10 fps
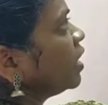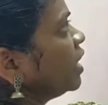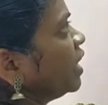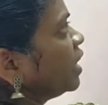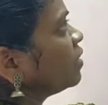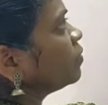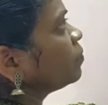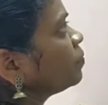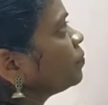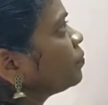சாரி இங்கேருந்து
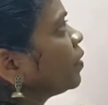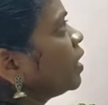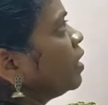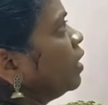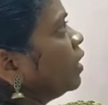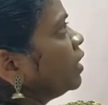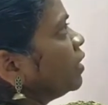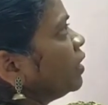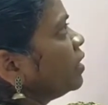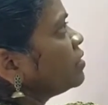
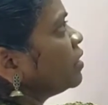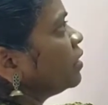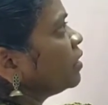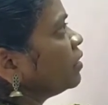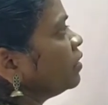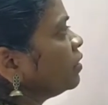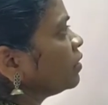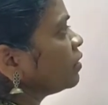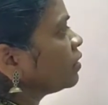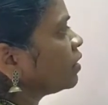இந்த ரீஜன்லேருந்து
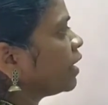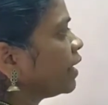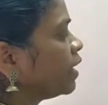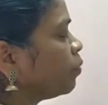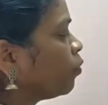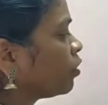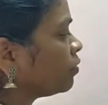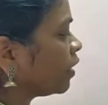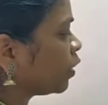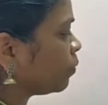நான் ரெட்டில்
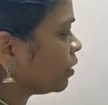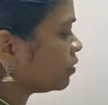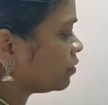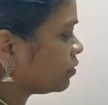போடுறது வரைக்குமே